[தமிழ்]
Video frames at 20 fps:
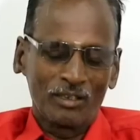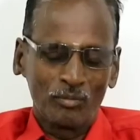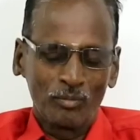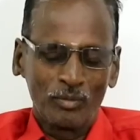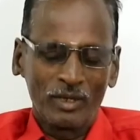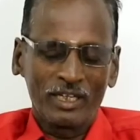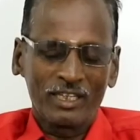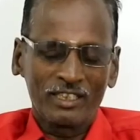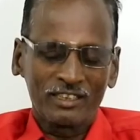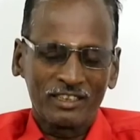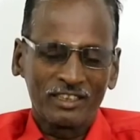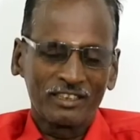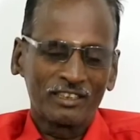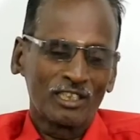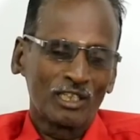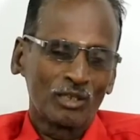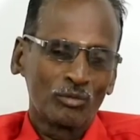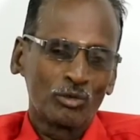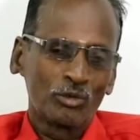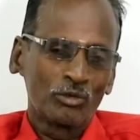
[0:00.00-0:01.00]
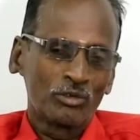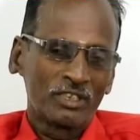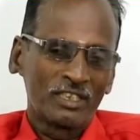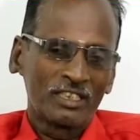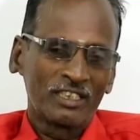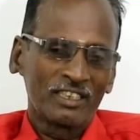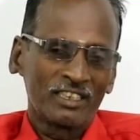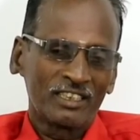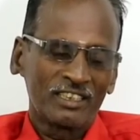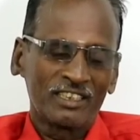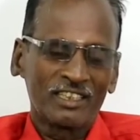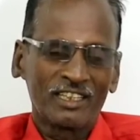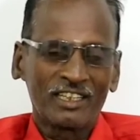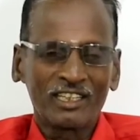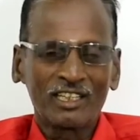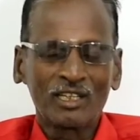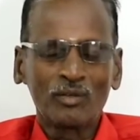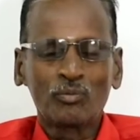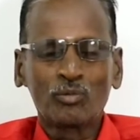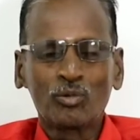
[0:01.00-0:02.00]
ரொம்ப கஷ்டத்தை அனுபவிச்சிங்க
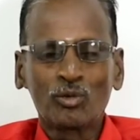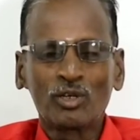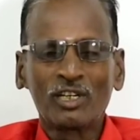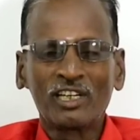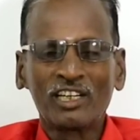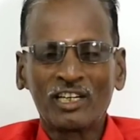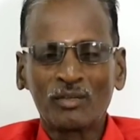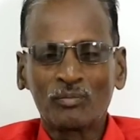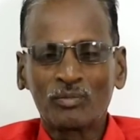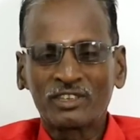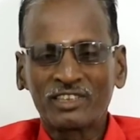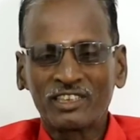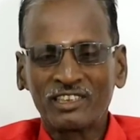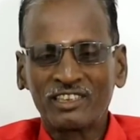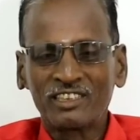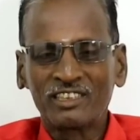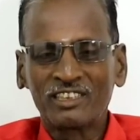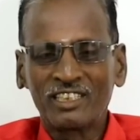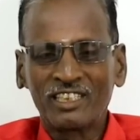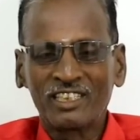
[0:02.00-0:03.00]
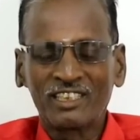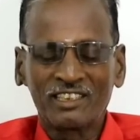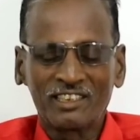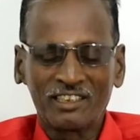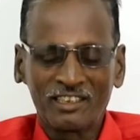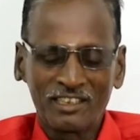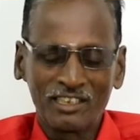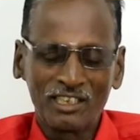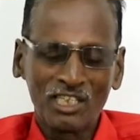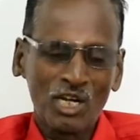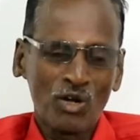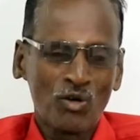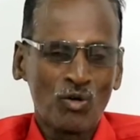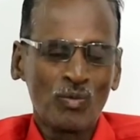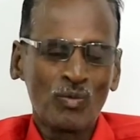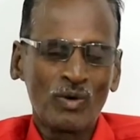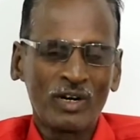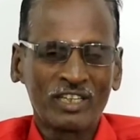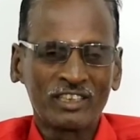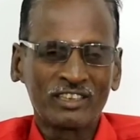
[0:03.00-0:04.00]
நிறைய பொருள் இழப்பை சந்திச்சிங்க நிறைய
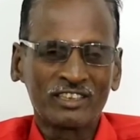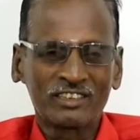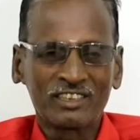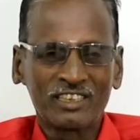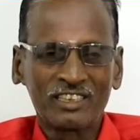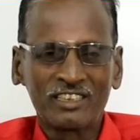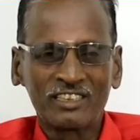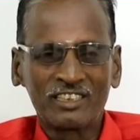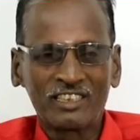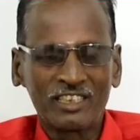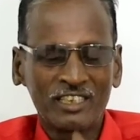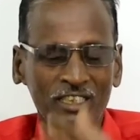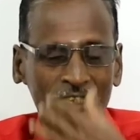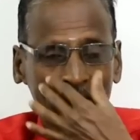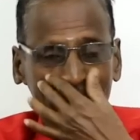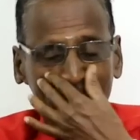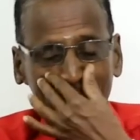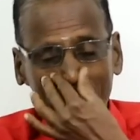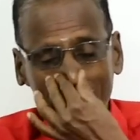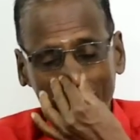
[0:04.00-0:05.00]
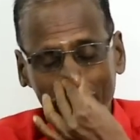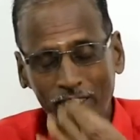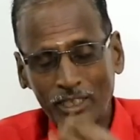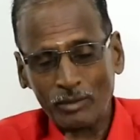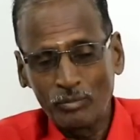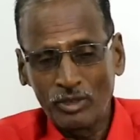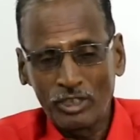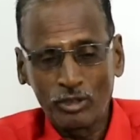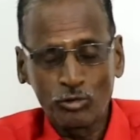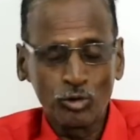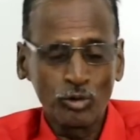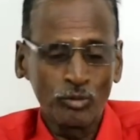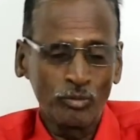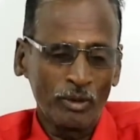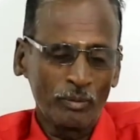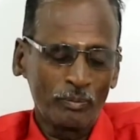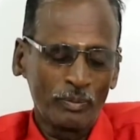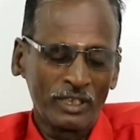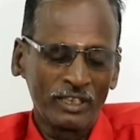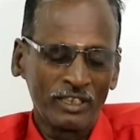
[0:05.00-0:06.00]
அவமானத்தை சந்திச்சிங்க நிறைய கெட்ட பேர்
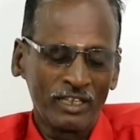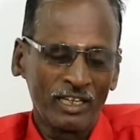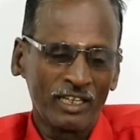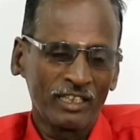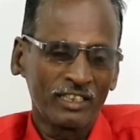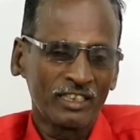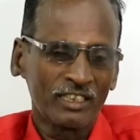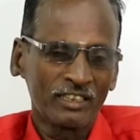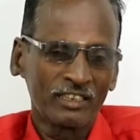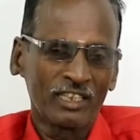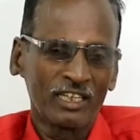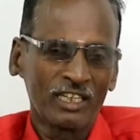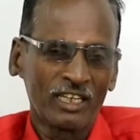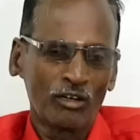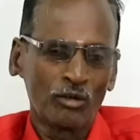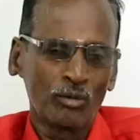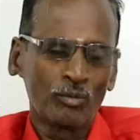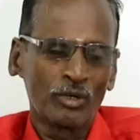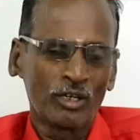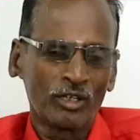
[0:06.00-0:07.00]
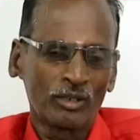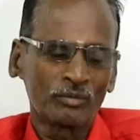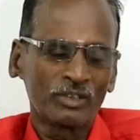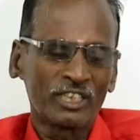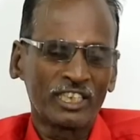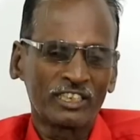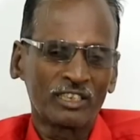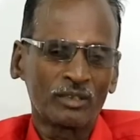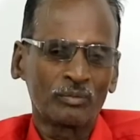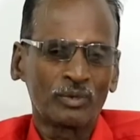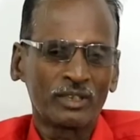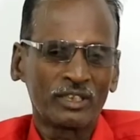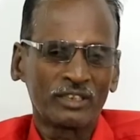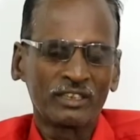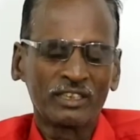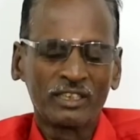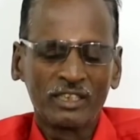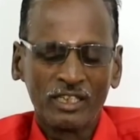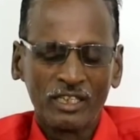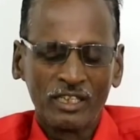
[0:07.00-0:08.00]
குறிப்பாக பெண்களாக இருந்தால் அவமானம் கெட்ட
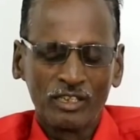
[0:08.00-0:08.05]
பேர்